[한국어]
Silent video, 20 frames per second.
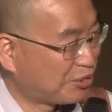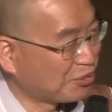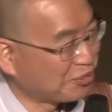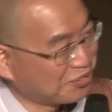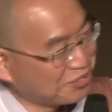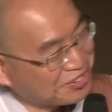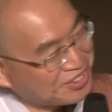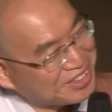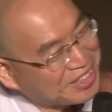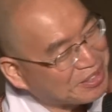
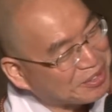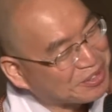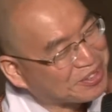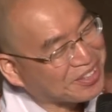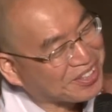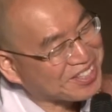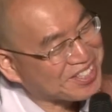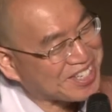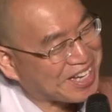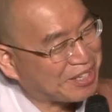죽는데
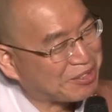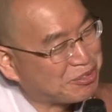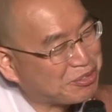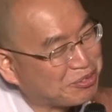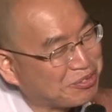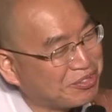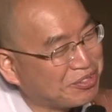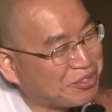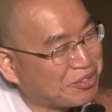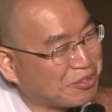어떻게 잘
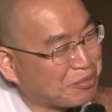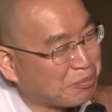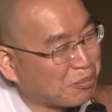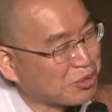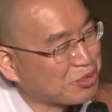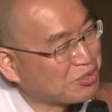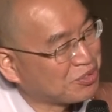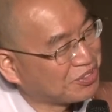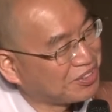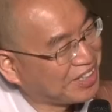죽는
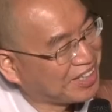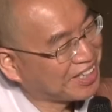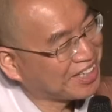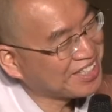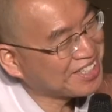거못 죽는